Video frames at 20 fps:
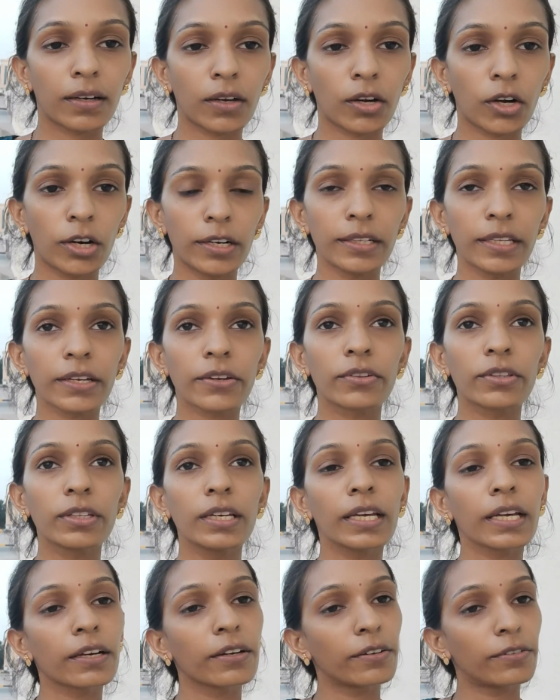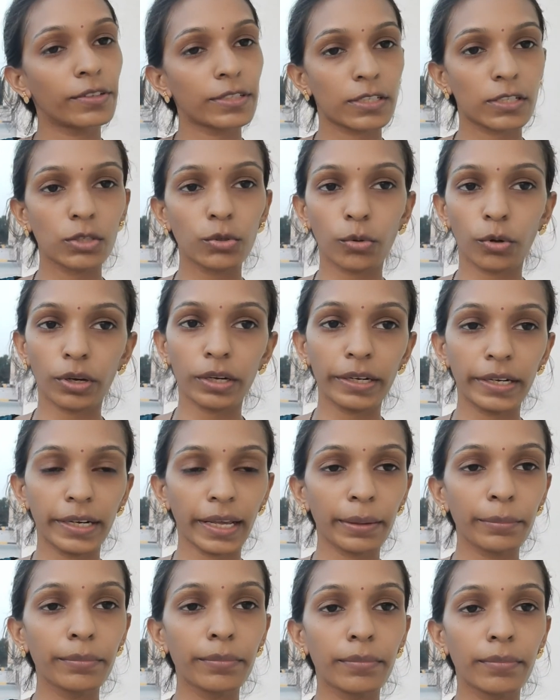குழந்தைக்கு வந்து நீங்கள் ஃபஸ்ட்டு ஒன்
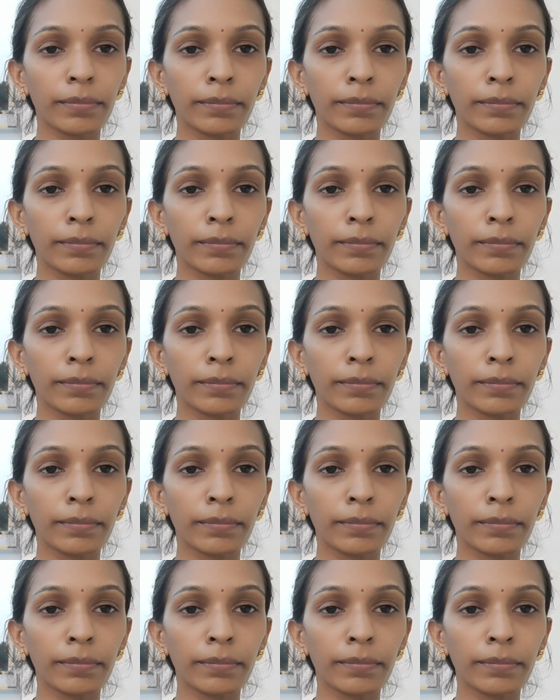டைம்